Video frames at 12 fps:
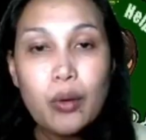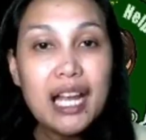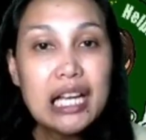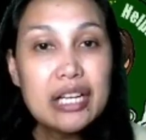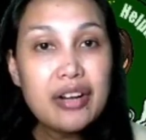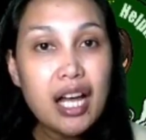
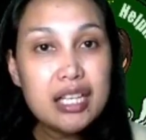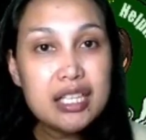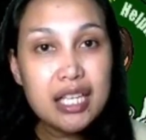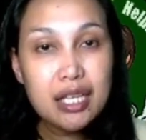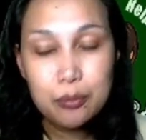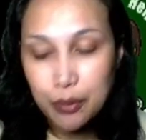while
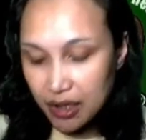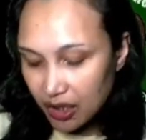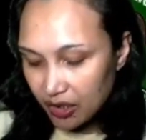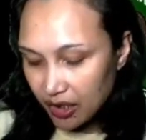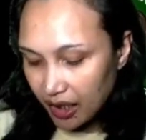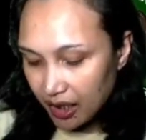running pwede
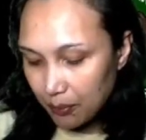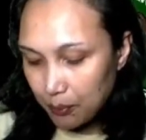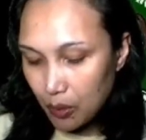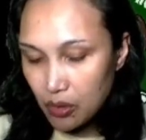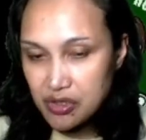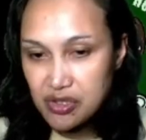niya yung
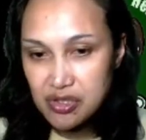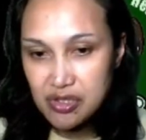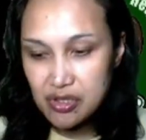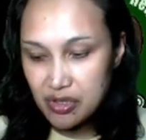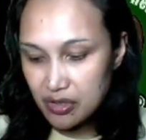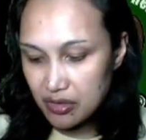
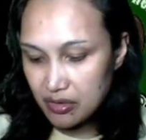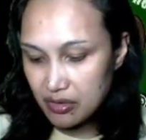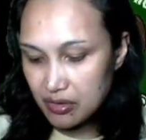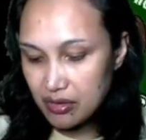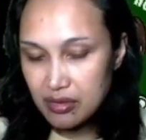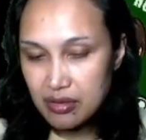i-pause
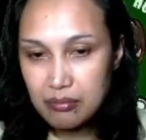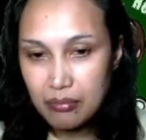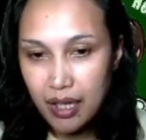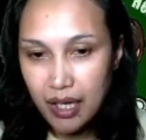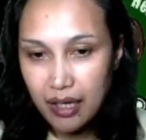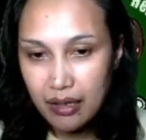
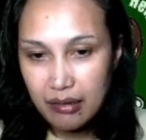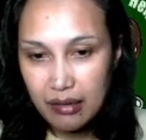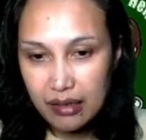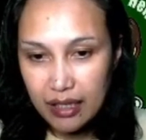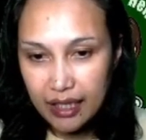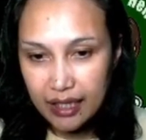by
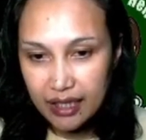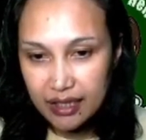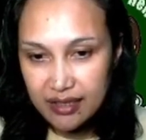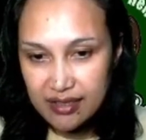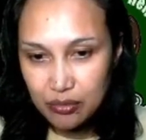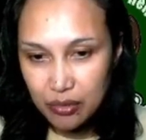clicking
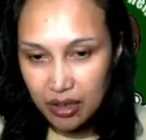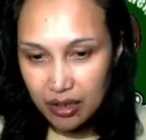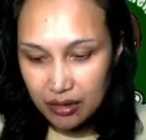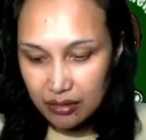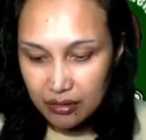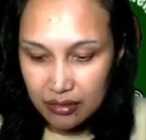this
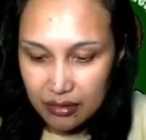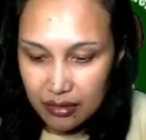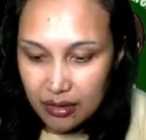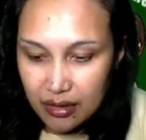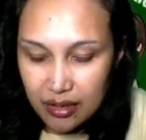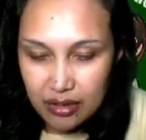one
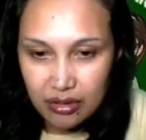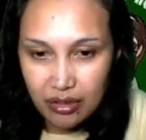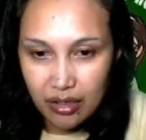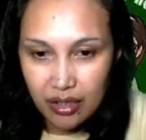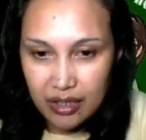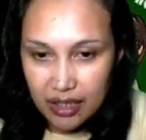ito
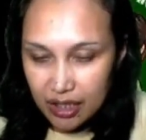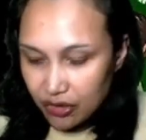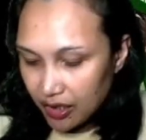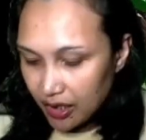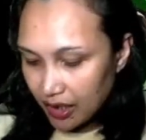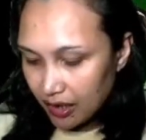click
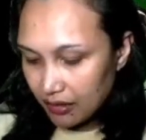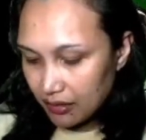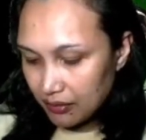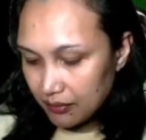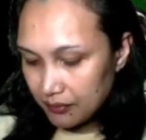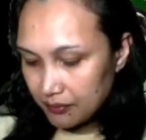niya yan
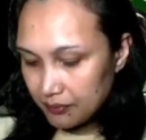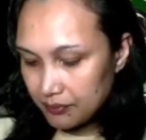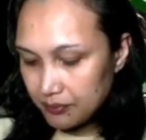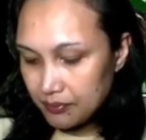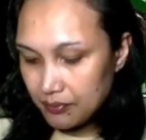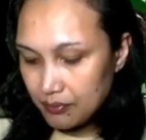
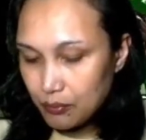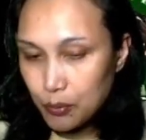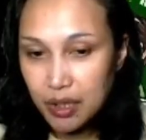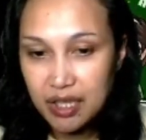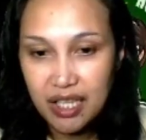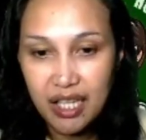
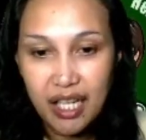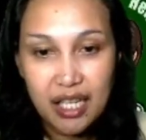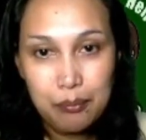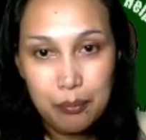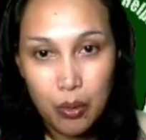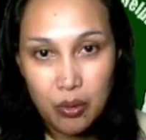pwede yang
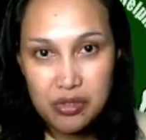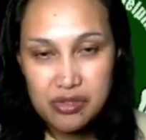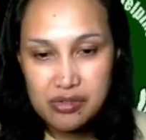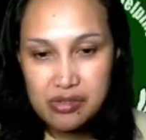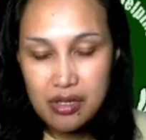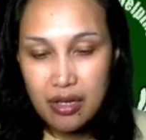
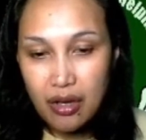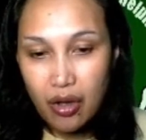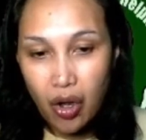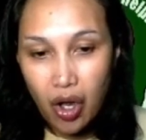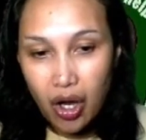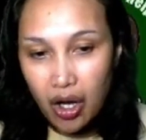i-pause
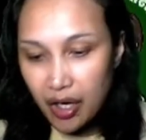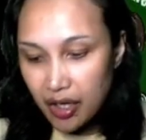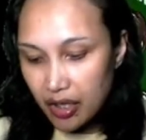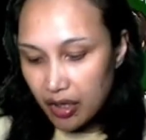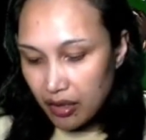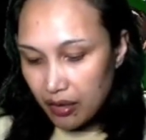
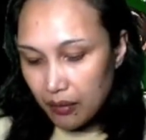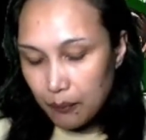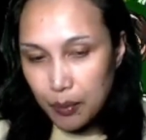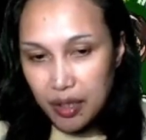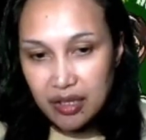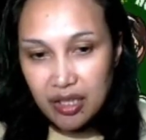or
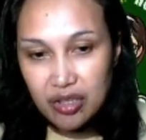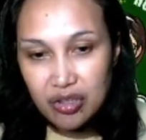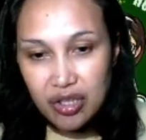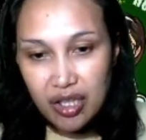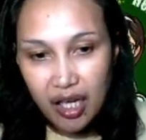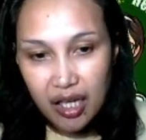pwede
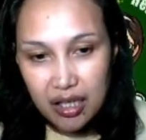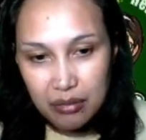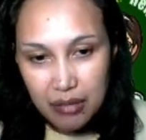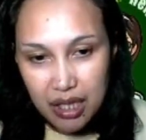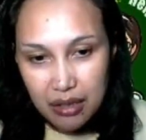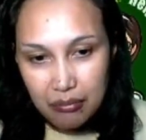niyo yang
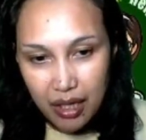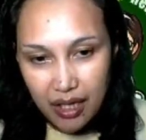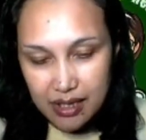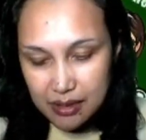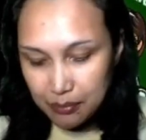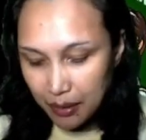
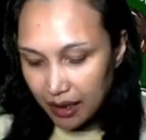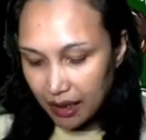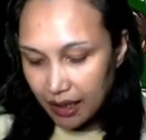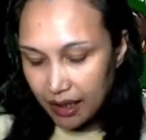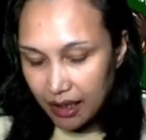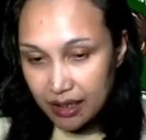i-minimize by
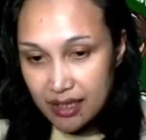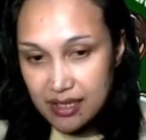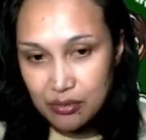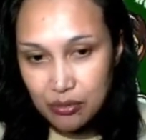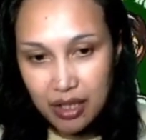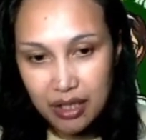clicking
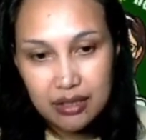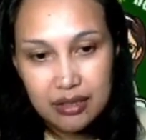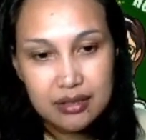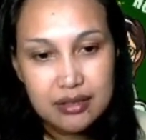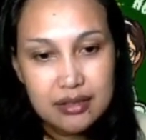this one